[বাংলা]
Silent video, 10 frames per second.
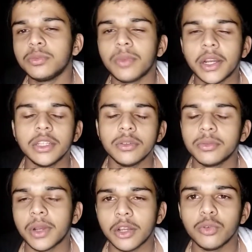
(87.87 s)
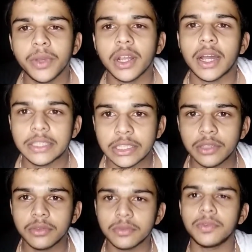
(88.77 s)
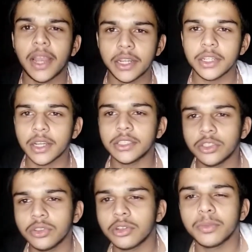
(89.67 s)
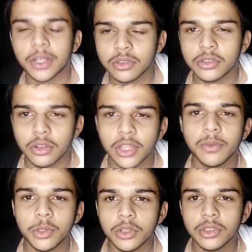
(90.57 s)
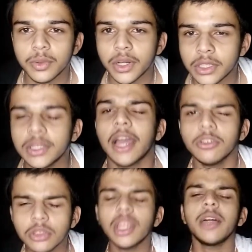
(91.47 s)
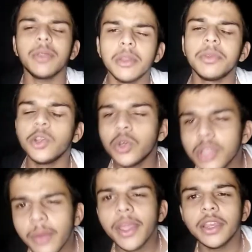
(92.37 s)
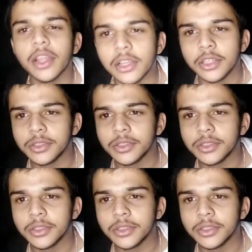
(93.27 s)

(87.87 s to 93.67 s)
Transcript: বাড়ির মানে রুমের কাজে ফ্ল্যাটের কাজের জন্য একটু ব্যস্ত ছিল তাই ভিডিও দিতে পারেনি এখন তো দাদা আমাদের ভিডিও দেবেই ডেলি